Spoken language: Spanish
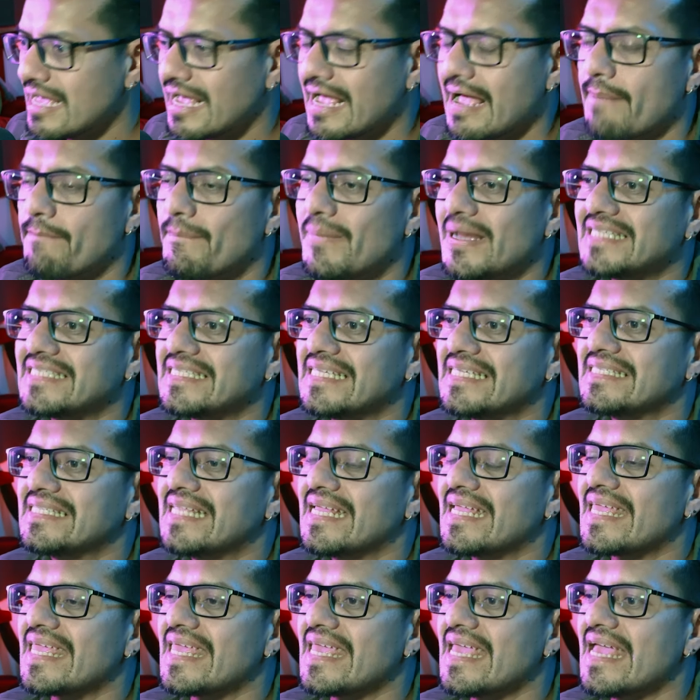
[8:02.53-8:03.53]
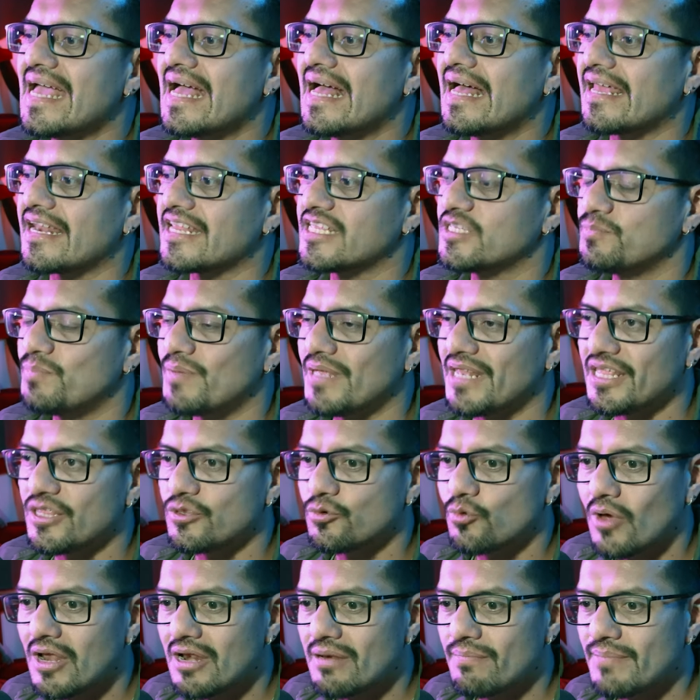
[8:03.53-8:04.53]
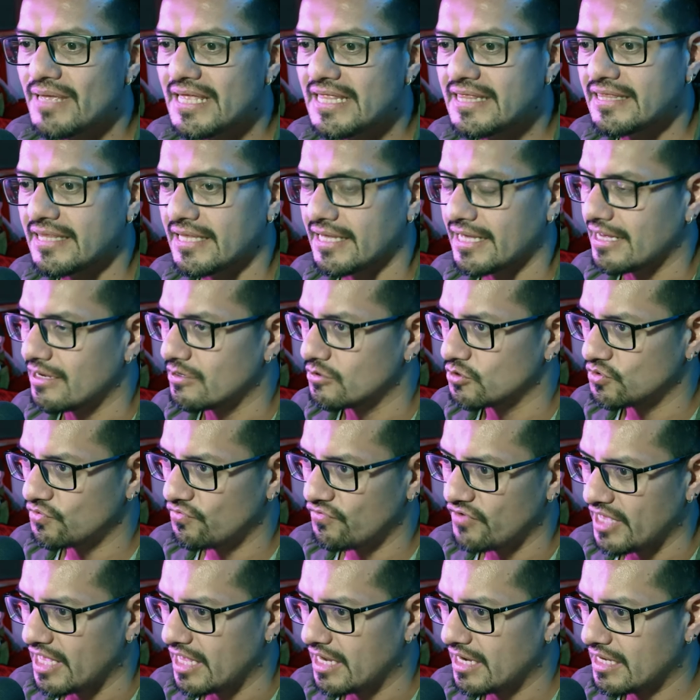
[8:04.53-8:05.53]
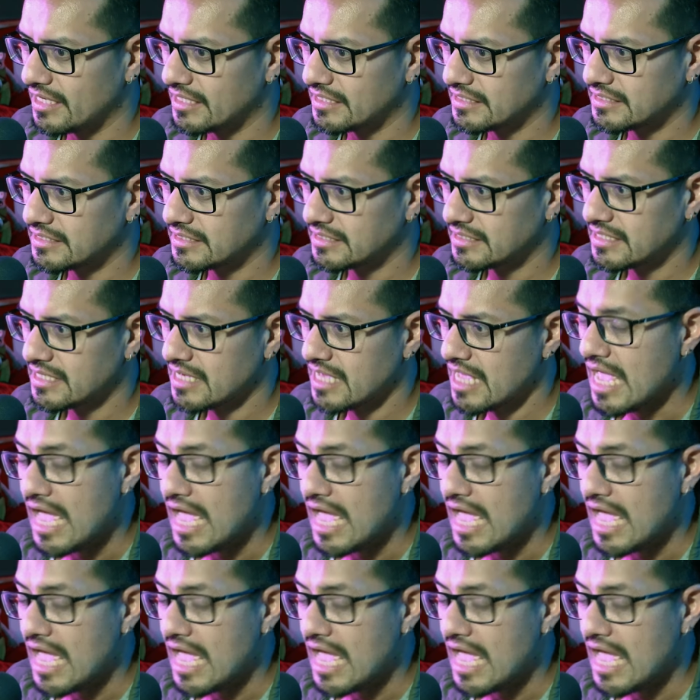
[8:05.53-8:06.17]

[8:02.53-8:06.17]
capaces de guiar espiritualmente a los fieles.